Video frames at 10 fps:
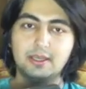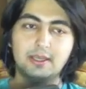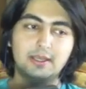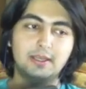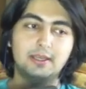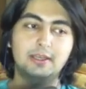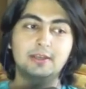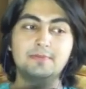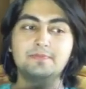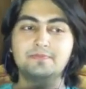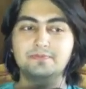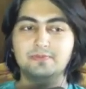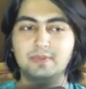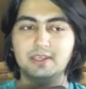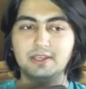Ee,
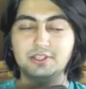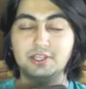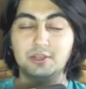yeni şey